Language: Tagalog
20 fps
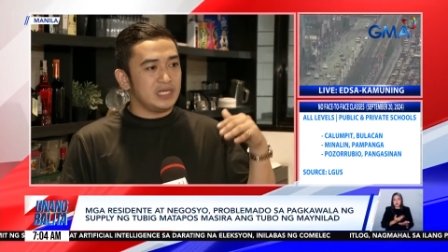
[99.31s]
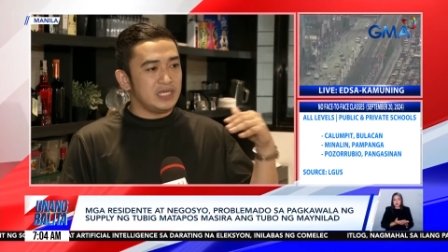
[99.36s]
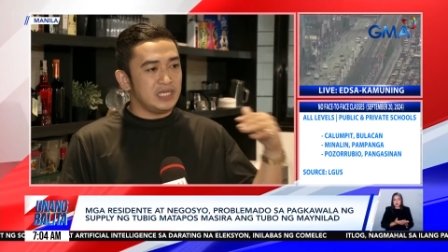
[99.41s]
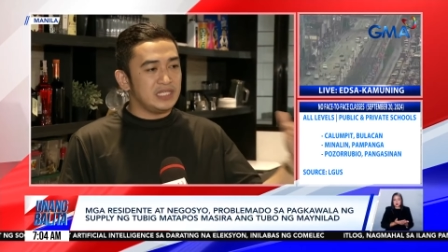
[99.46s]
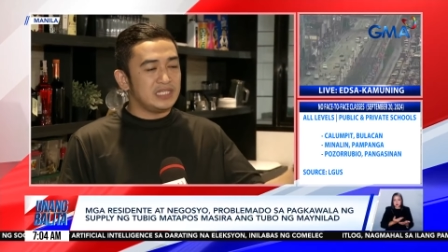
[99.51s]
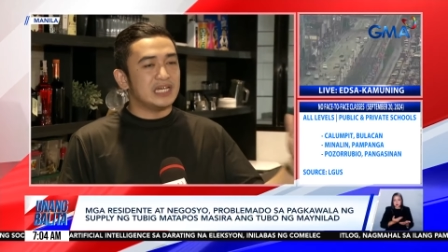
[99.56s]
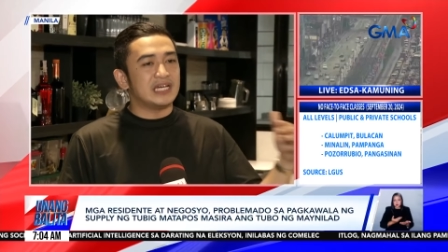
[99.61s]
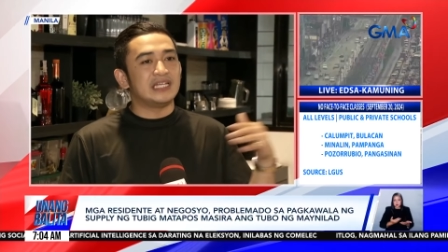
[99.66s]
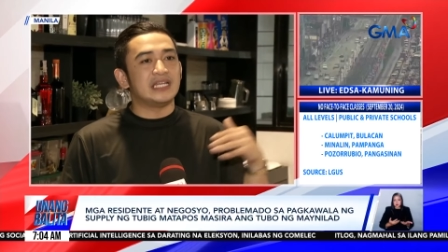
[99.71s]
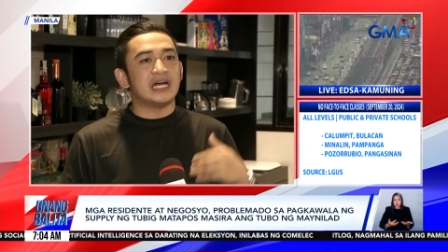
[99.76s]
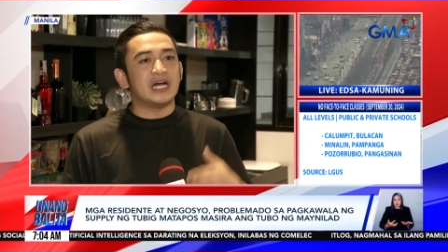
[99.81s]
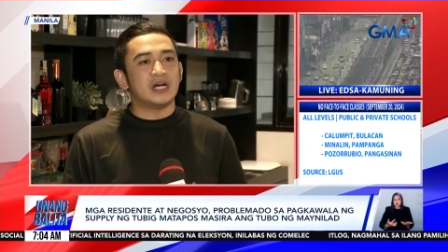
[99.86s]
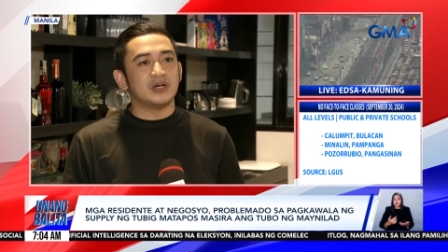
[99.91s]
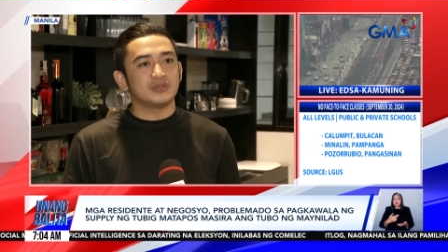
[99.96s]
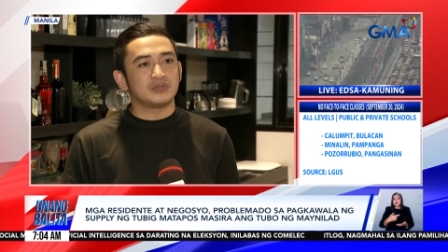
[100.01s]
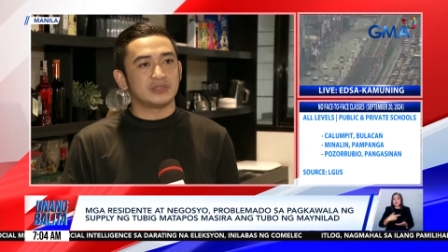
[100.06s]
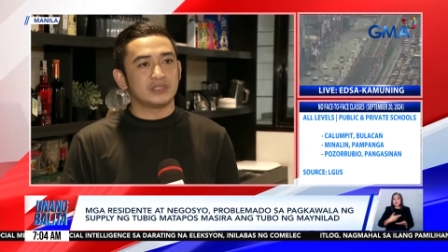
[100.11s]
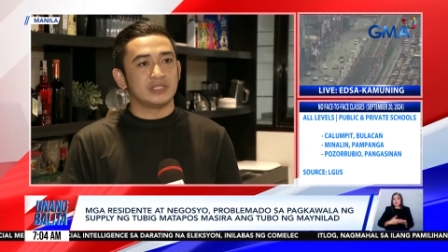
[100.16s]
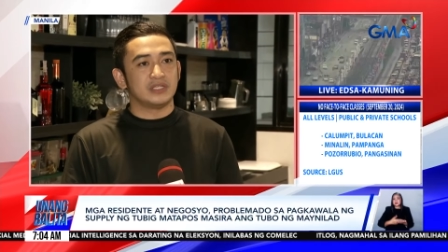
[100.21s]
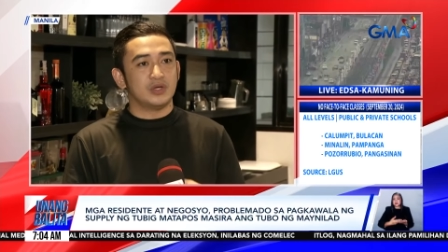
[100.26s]
In and
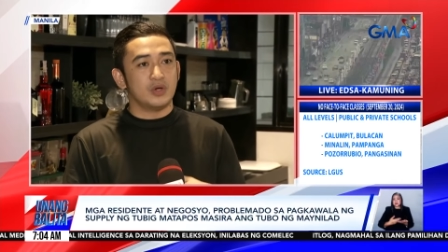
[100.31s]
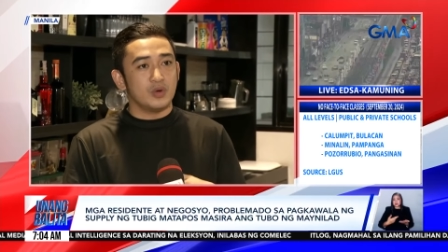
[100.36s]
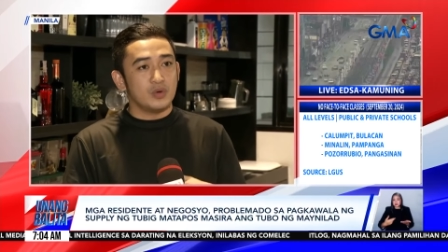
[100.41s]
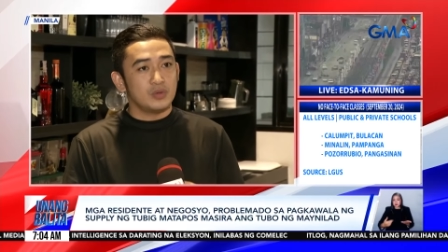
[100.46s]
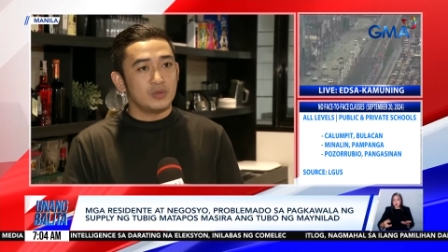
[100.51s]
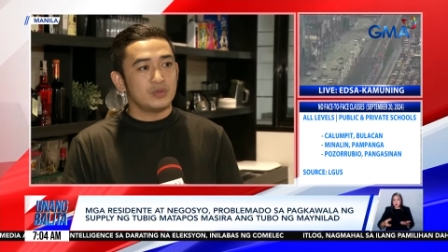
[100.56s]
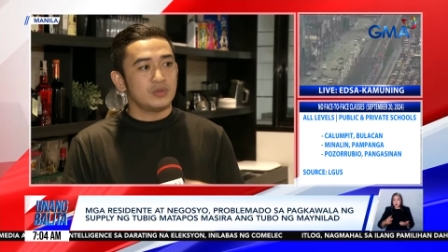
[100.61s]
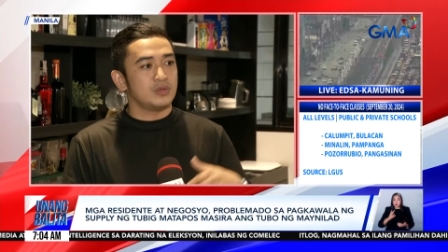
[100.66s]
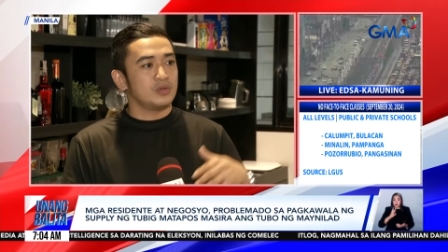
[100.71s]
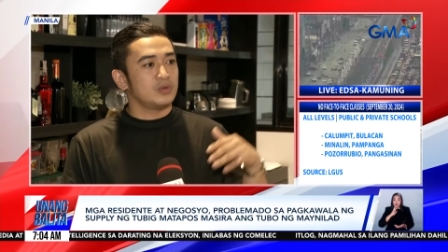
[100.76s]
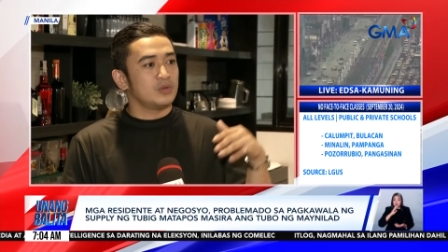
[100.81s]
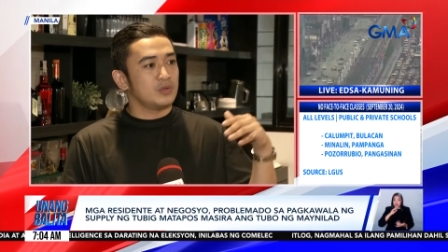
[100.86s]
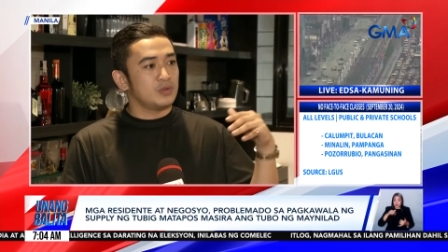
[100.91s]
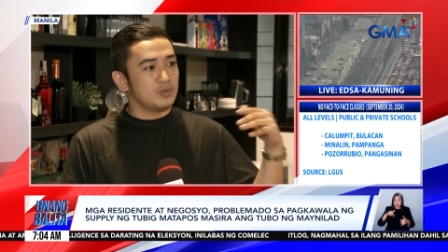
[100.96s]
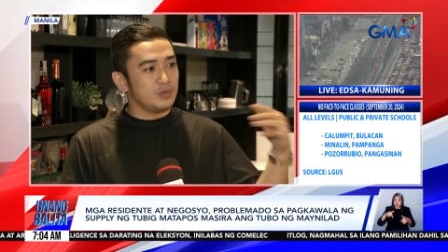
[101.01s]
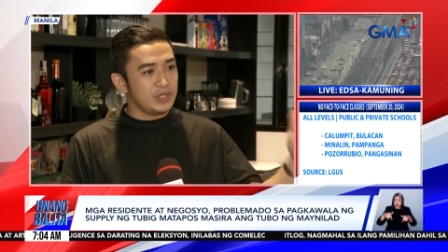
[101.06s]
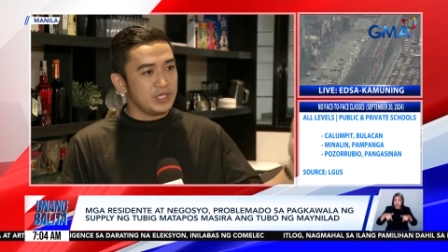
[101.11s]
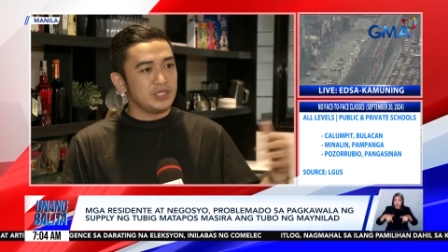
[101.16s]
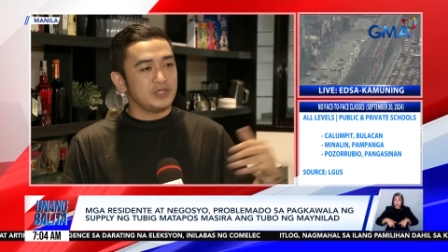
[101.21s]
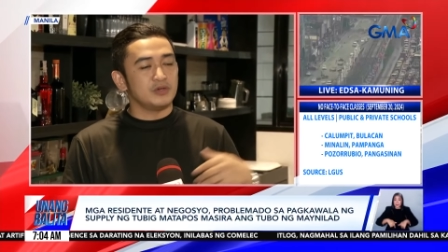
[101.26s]
out, go
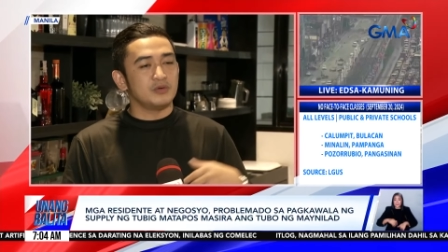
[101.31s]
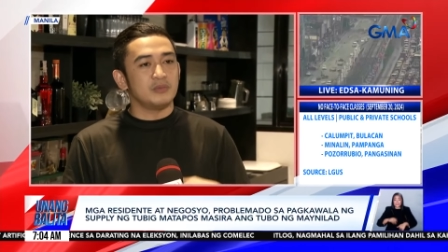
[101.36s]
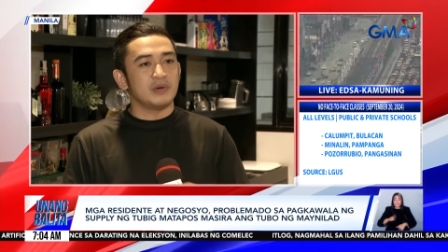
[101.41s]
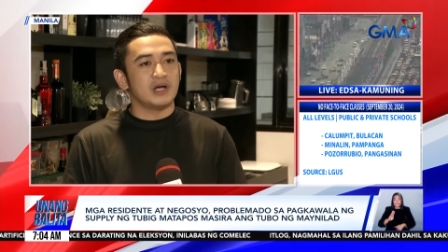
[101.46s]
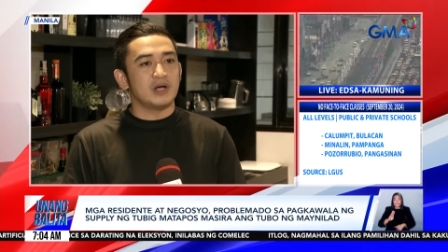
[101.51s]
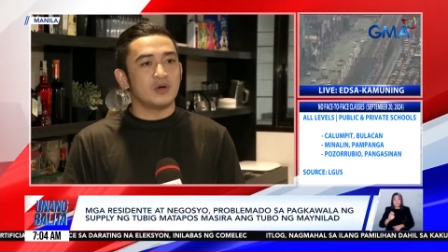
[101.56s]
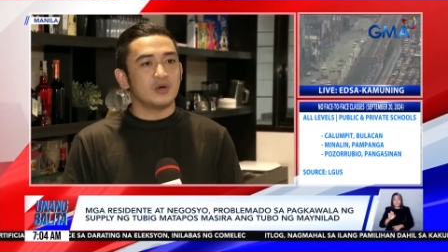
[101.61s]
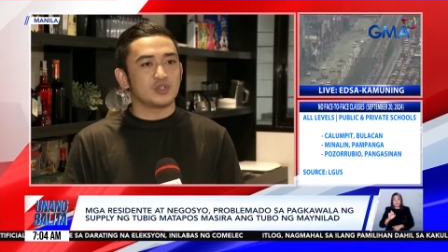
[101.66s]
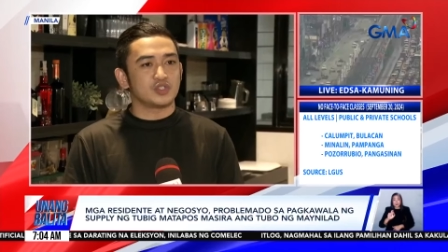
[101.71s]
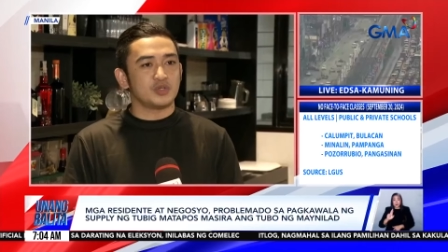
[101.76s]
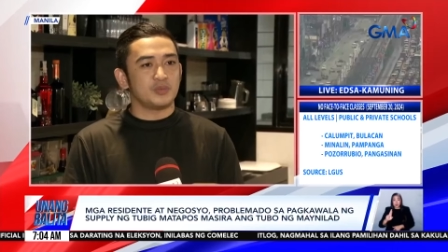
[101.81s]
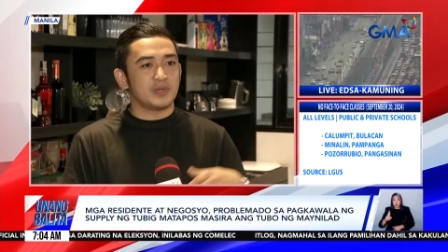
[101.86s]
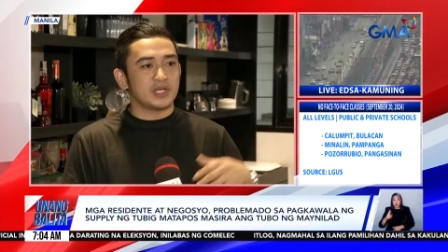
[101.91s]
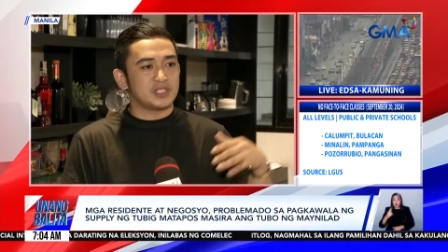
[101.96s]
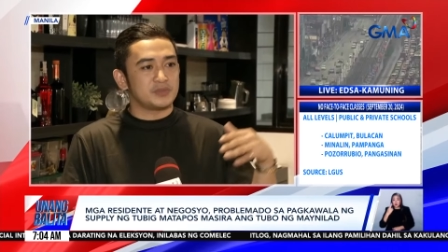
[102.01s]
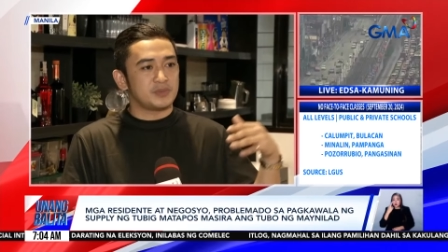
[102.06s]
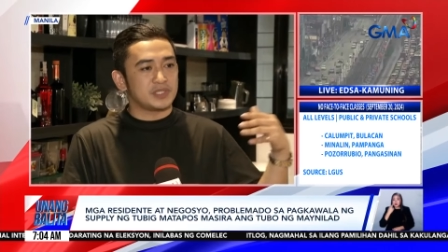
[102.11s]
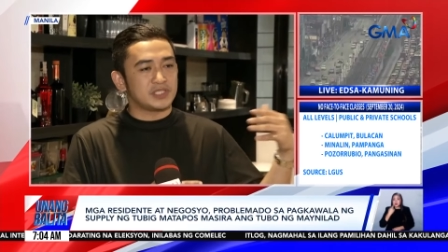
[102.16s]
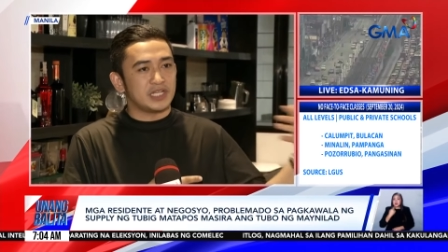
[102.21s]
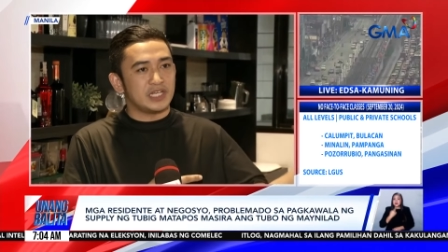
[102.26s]
wing yung mga customer,
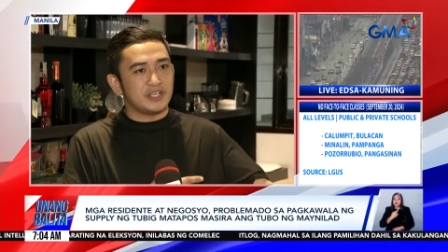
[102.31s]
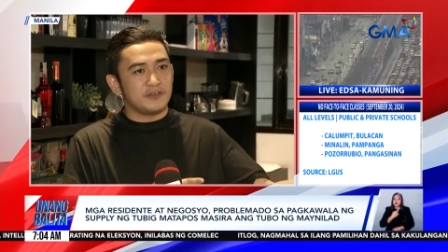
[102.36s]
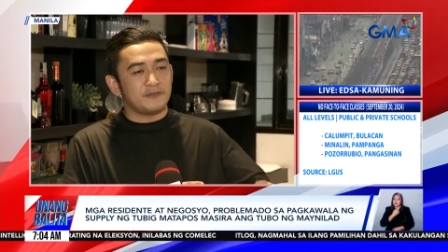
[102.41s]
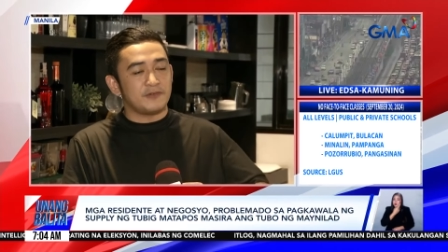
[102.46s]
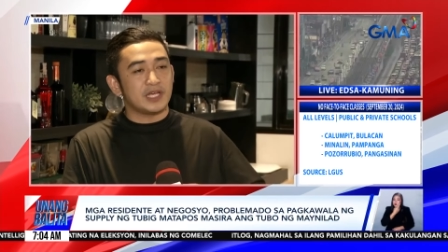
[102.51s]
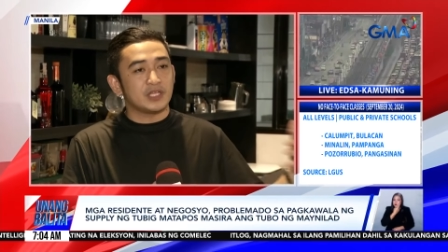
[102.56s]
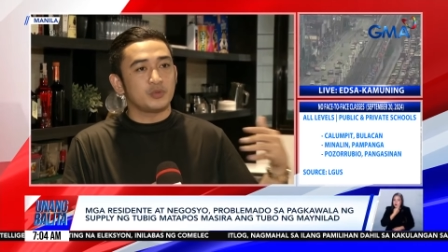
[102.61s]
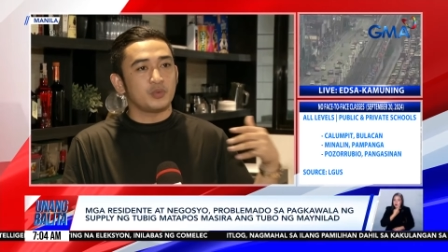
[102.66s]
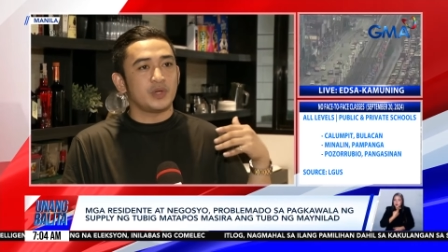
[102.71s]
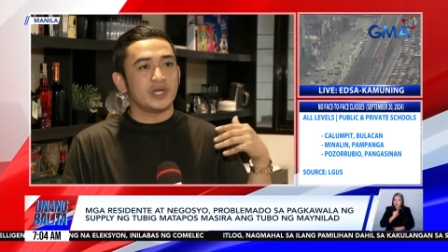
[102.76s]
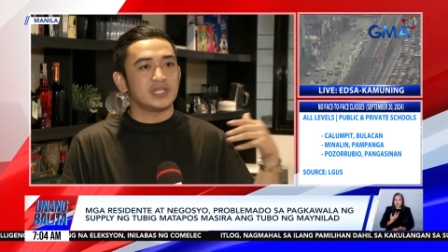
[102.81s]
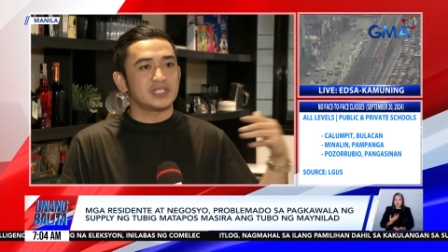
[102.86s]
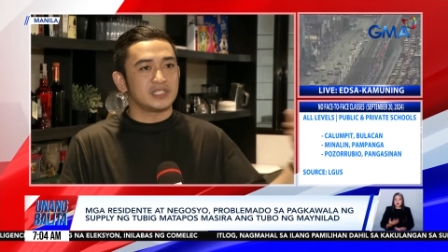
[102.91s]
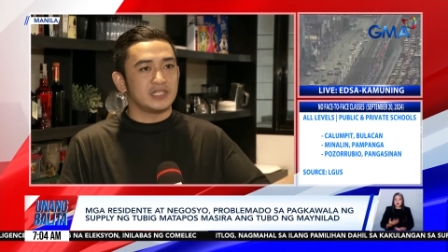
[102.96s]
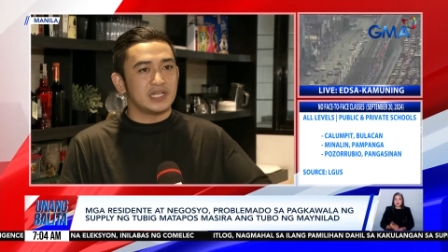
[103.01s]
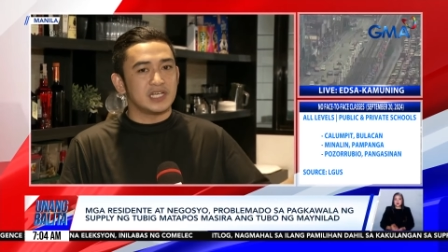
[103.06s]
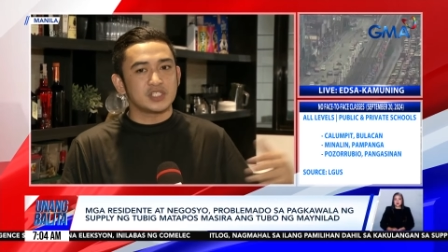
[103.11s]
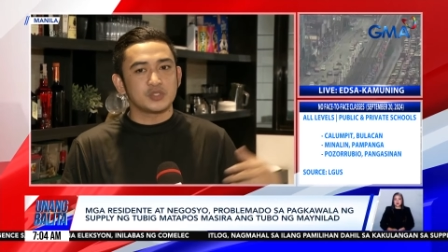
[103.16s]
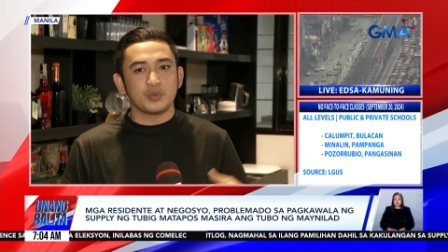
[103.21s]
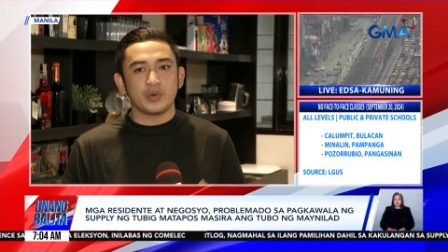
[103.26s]
especially flatwares,
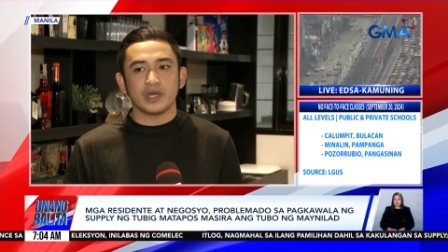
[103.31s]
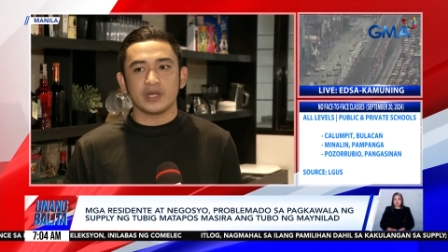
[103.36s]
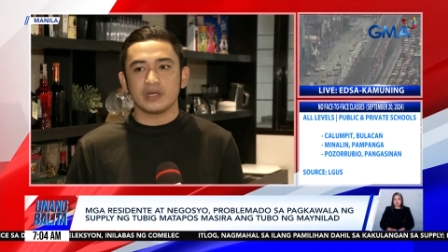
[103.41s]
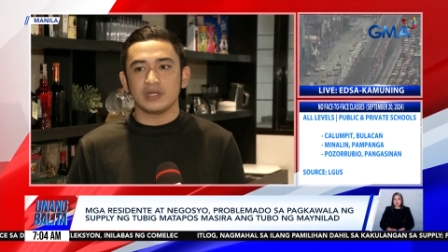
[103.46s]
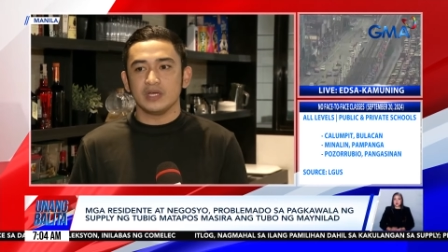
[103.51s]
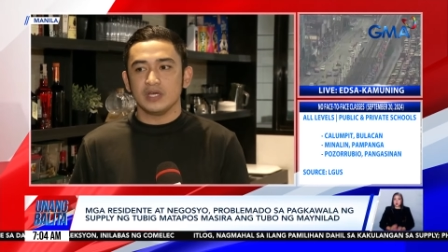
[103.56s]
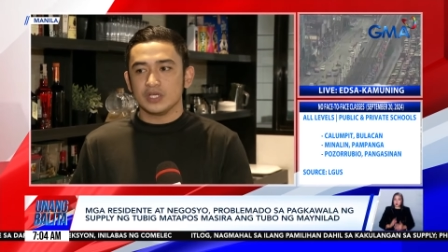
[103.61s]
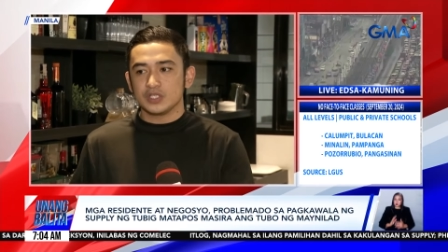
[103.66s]
glassware.